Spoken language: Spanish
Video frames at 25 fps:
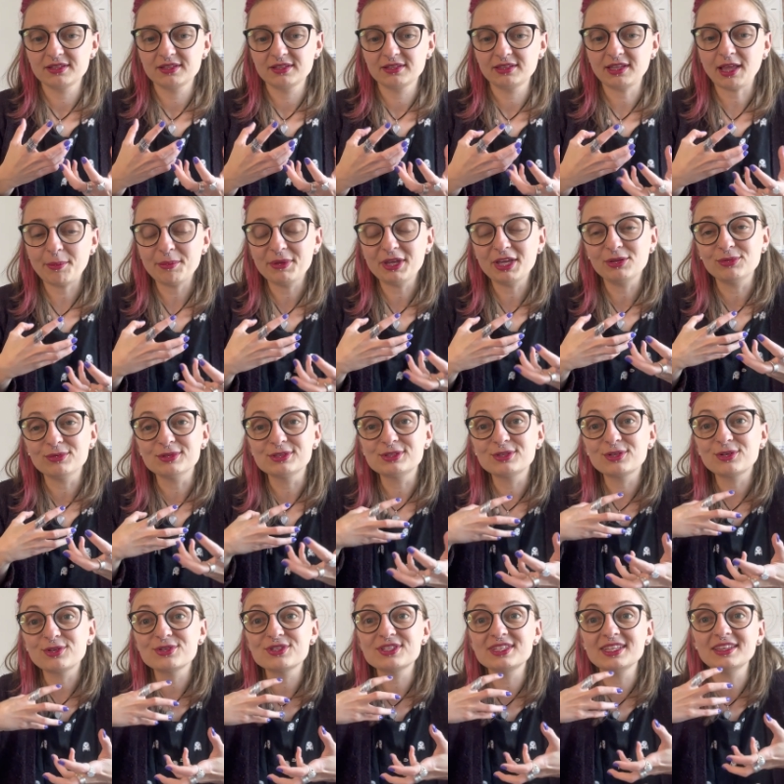también nuestro
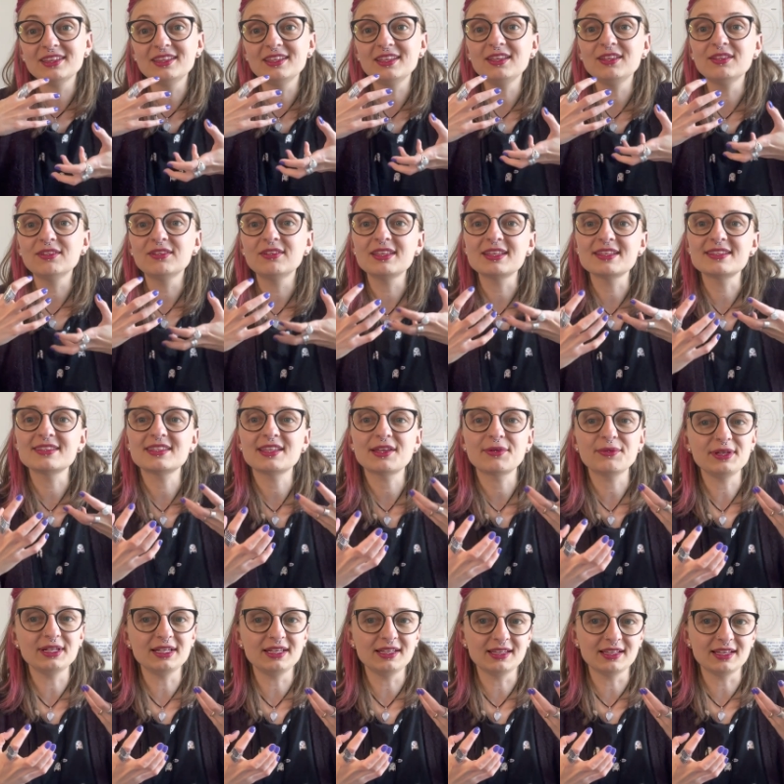sentido de
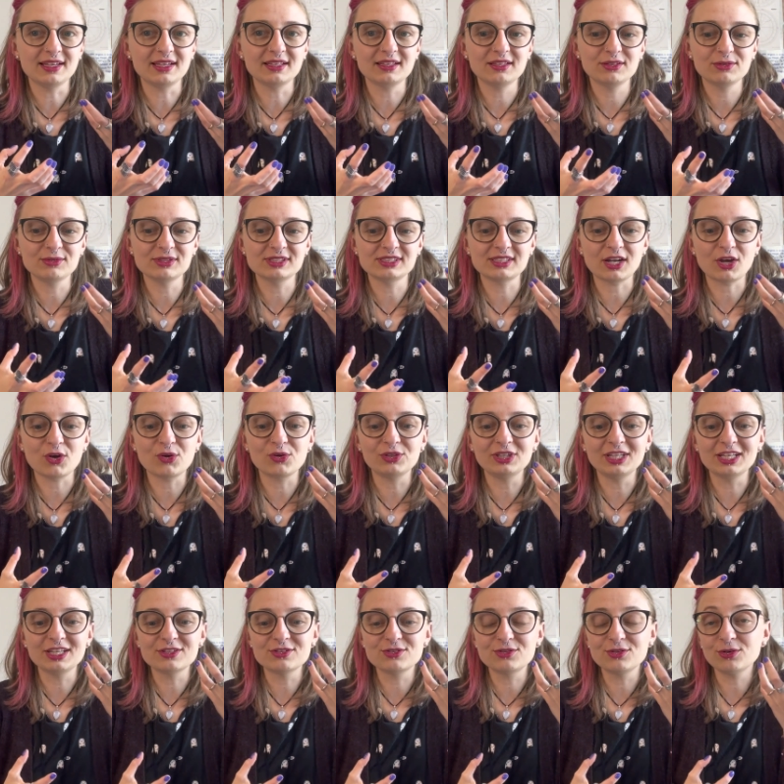estabilidad, nuestra
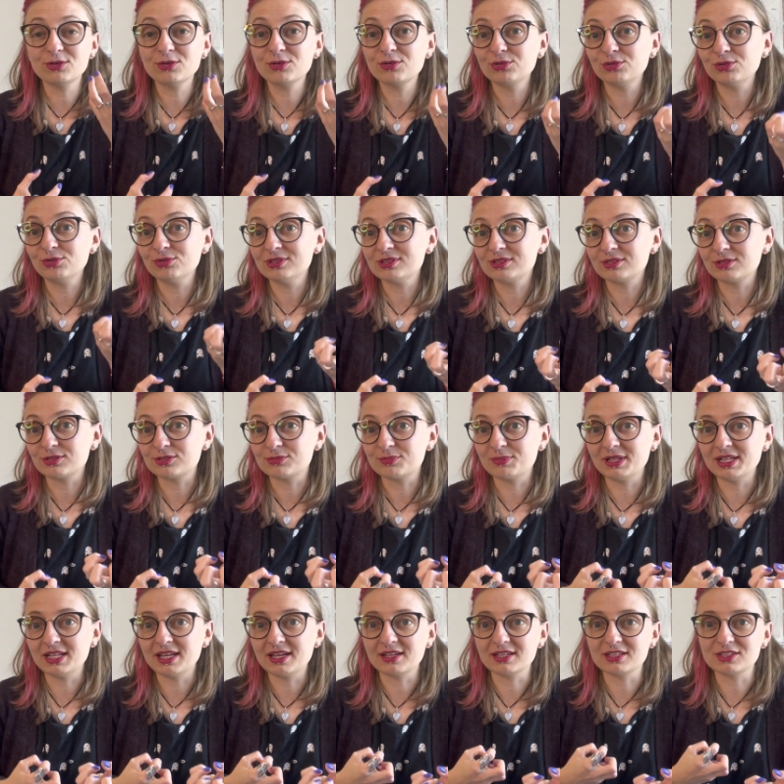conexión con nuestros
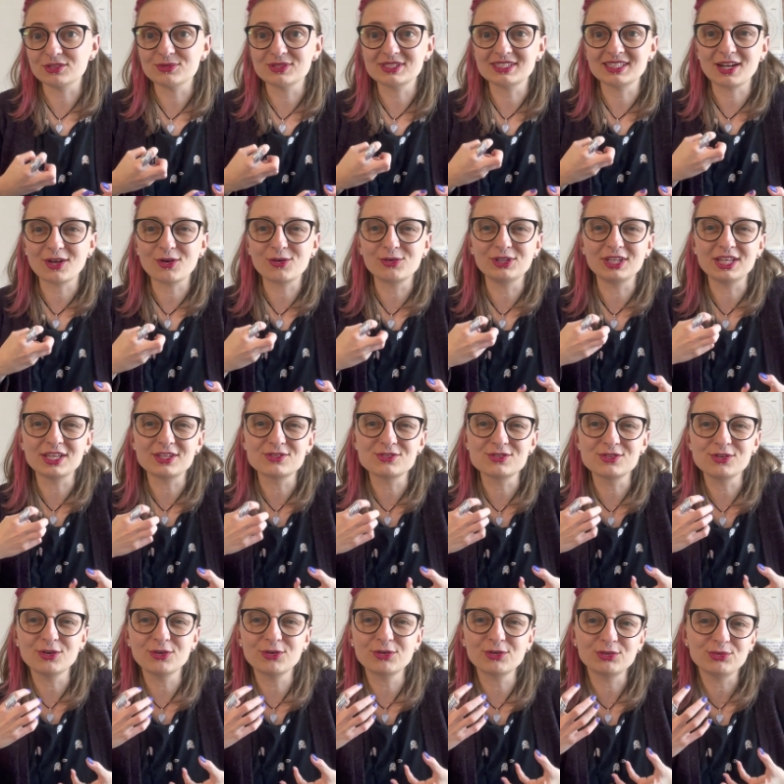pilares, nuestra
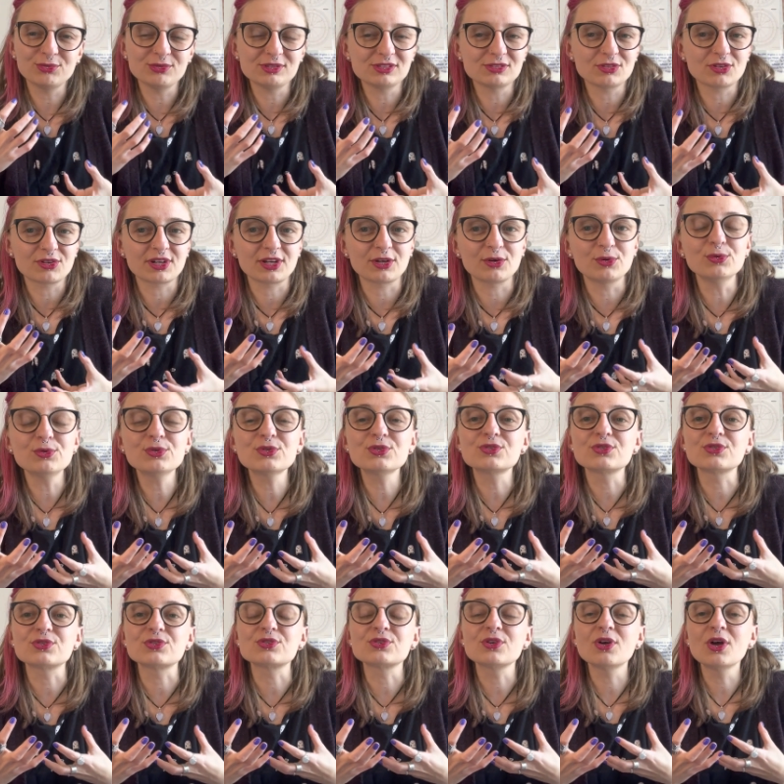conexión con nuestros
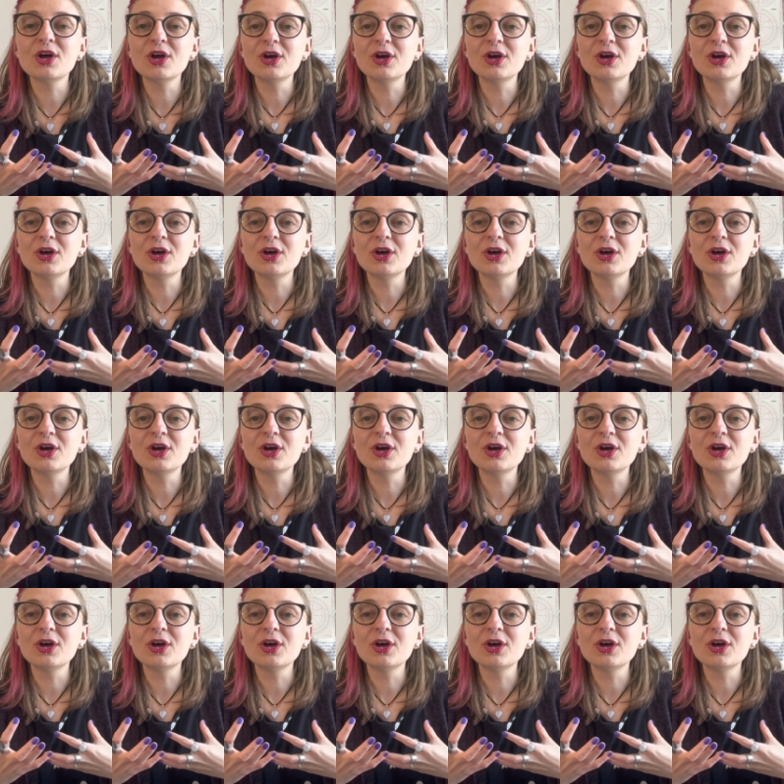recursos,